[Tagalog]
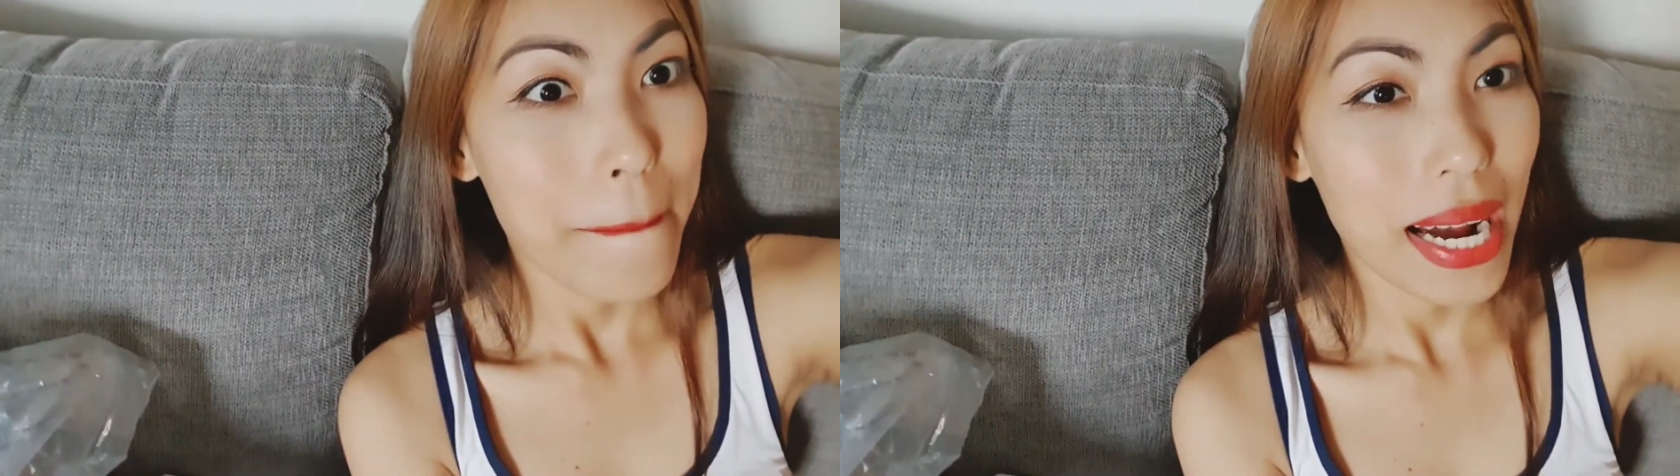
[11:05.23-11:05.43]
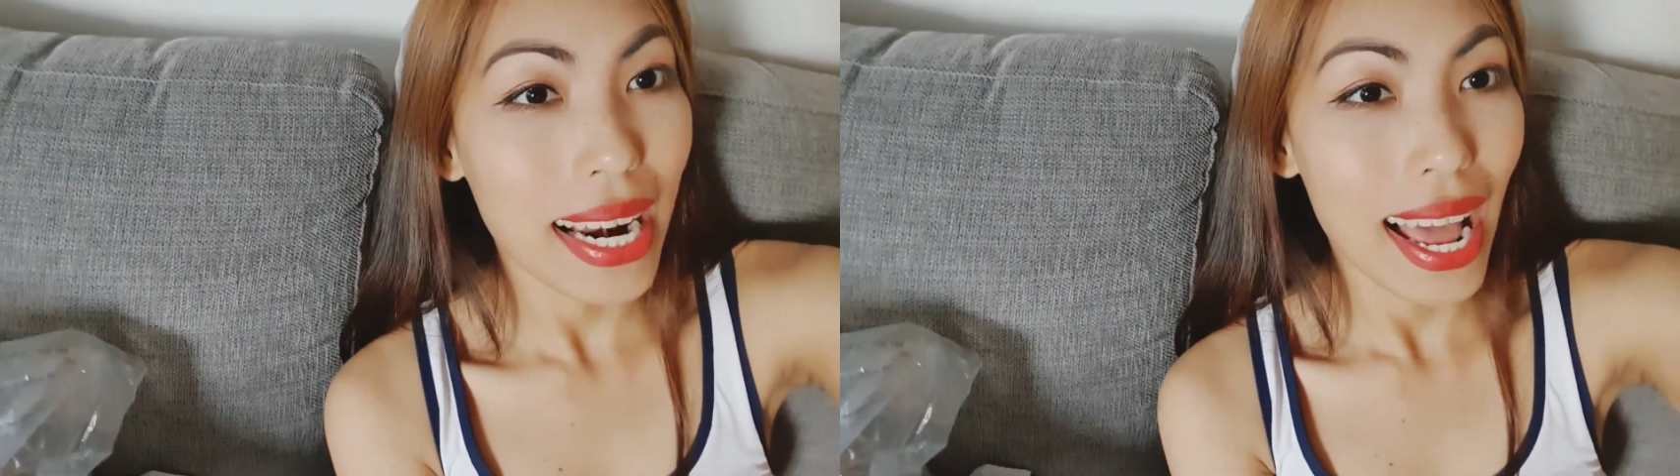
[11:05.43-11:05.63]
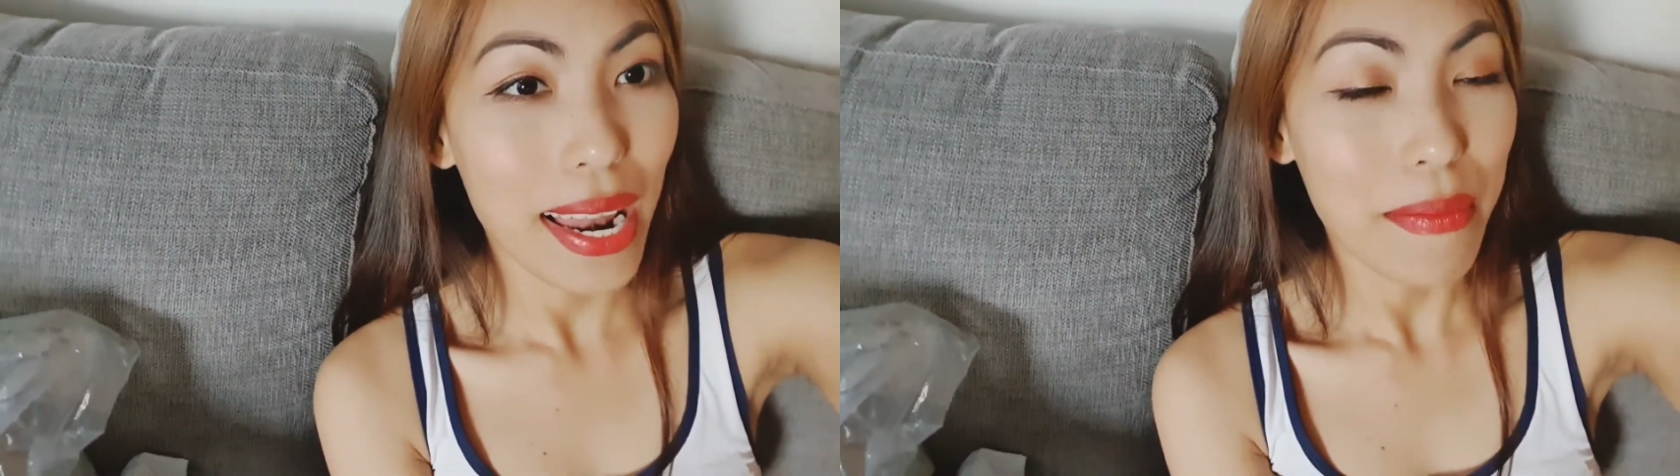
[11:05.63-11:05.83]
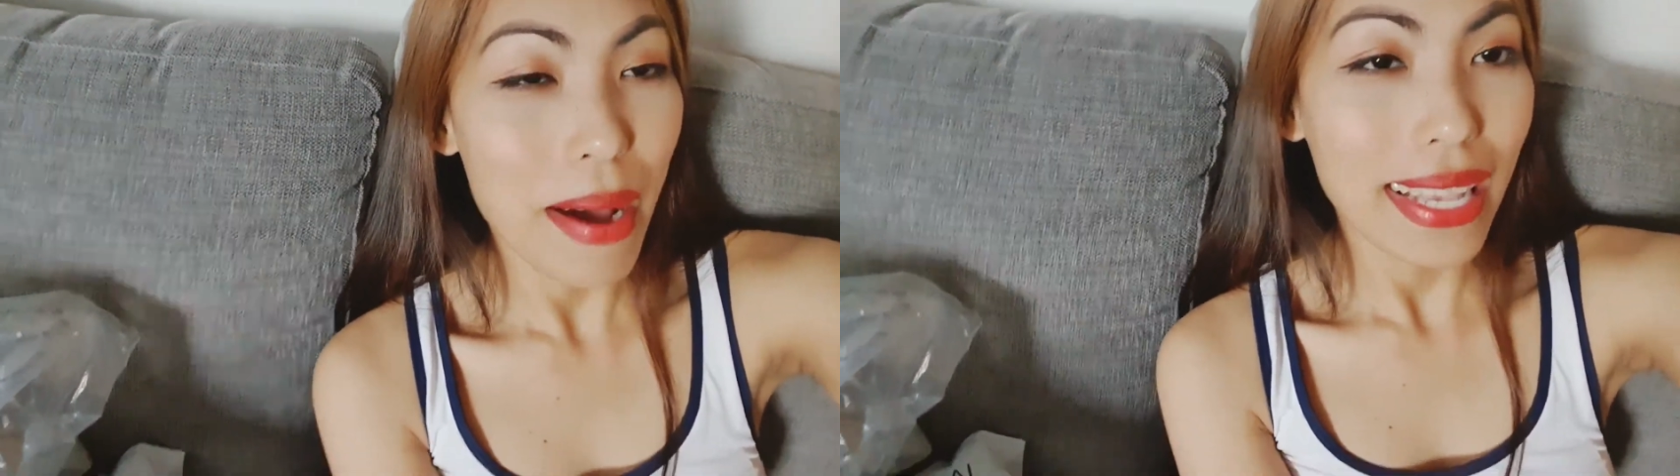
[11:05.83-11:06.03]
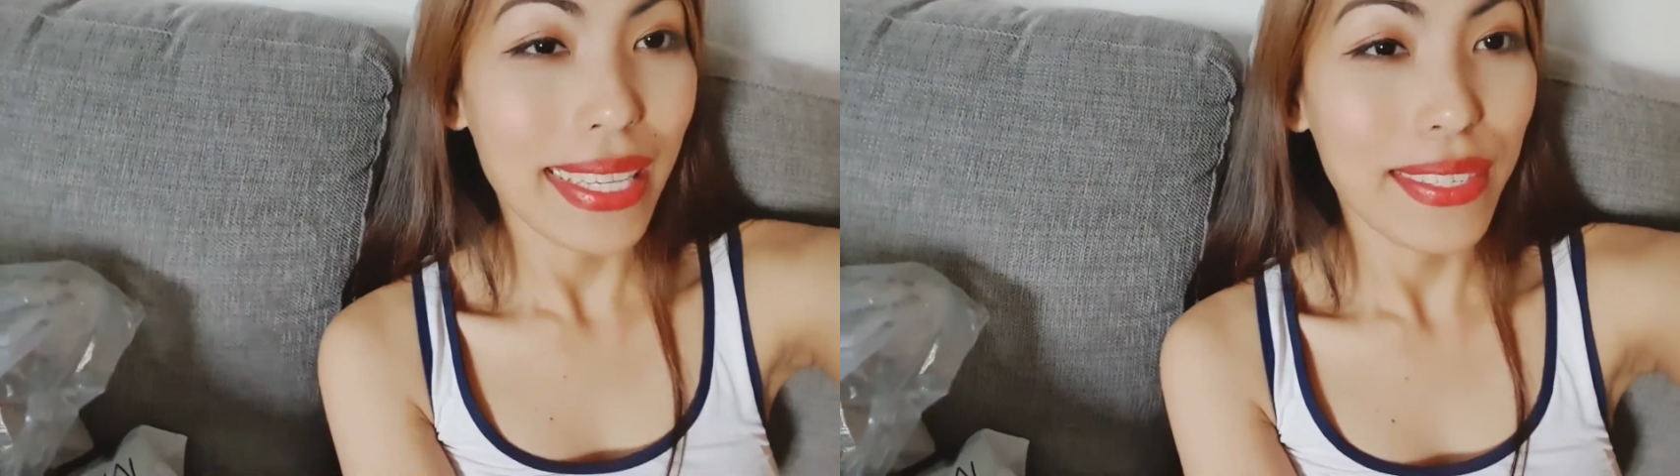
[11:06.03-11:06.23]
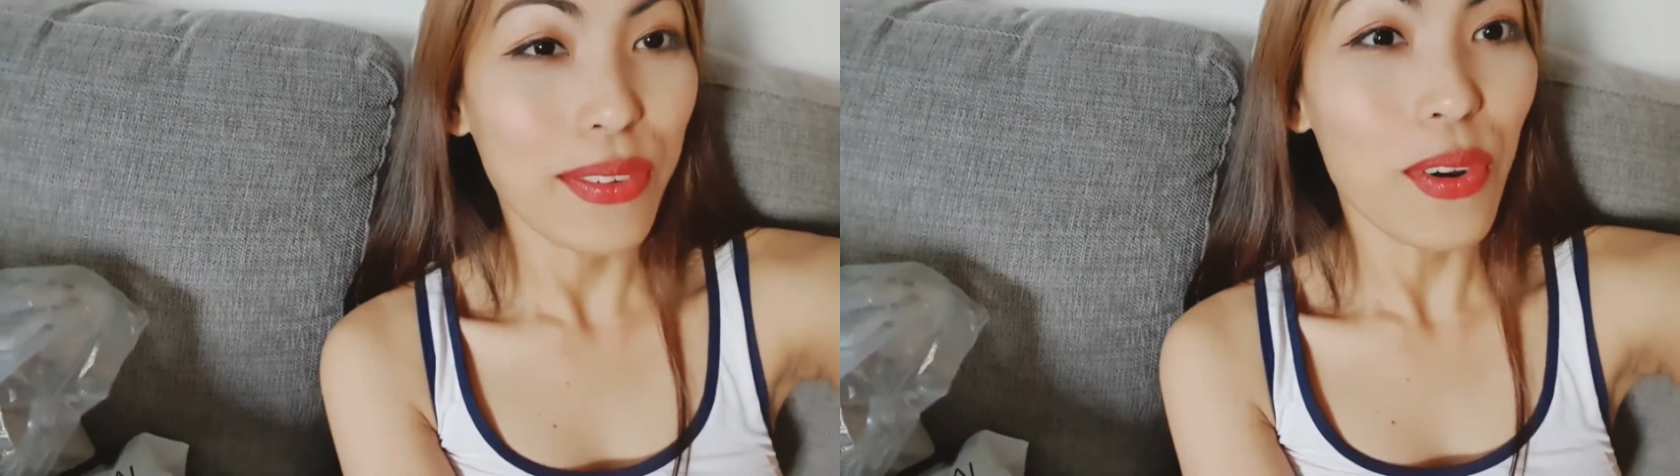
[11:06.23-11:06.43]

maglalabasan